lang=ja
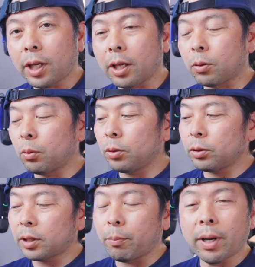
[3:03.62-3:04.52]
で、こう
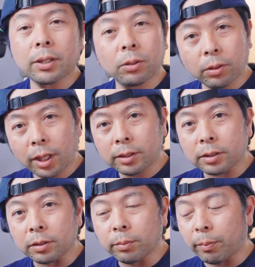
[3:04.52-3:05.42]
いった
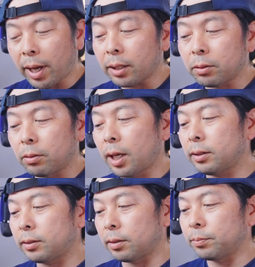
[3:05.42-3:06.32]
マクロレンズ、まあ、
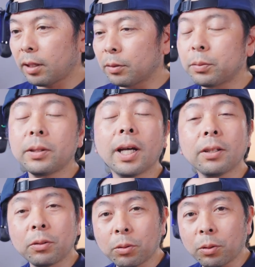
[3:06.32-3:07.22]
マイクロレンズ、え普
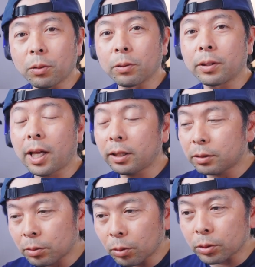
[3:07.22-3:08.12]
段の
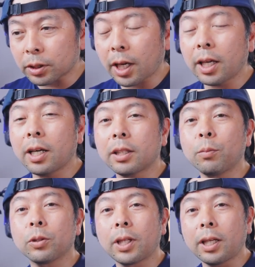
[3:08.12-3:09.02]
レンズの使い方
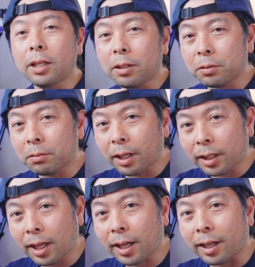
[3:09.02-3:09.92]
もできる上
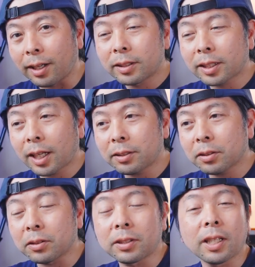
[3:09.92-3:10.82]
で、近
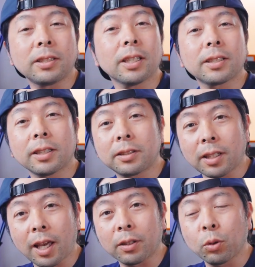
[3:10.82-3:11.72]
づく摂写撮
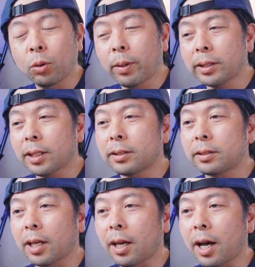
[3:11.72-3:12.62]
影、等倍撮
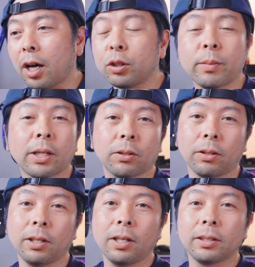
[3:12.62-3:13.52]
影、ハーフマクロ
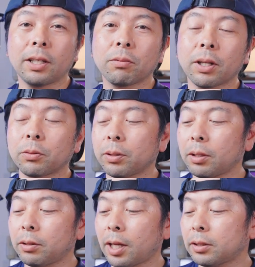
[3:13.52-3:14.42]
などが撮
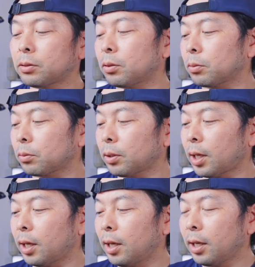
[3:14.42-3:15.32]
れるレンズということ
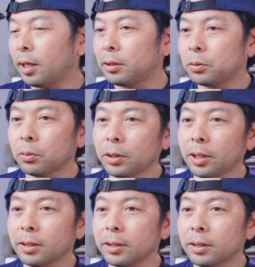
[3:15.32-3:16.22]
で、え非常
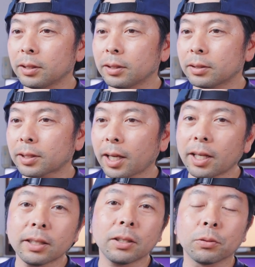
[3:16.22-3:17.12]
に使い
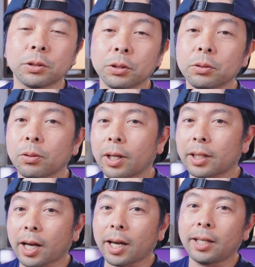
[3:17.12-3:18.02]
勝手の自由度が
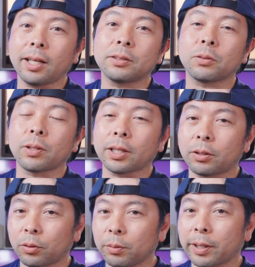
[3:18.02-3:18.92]
高いレンズと
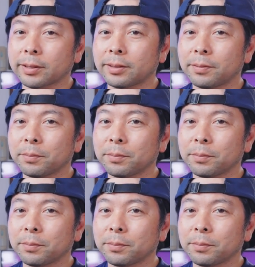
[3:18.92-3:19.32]
なっております。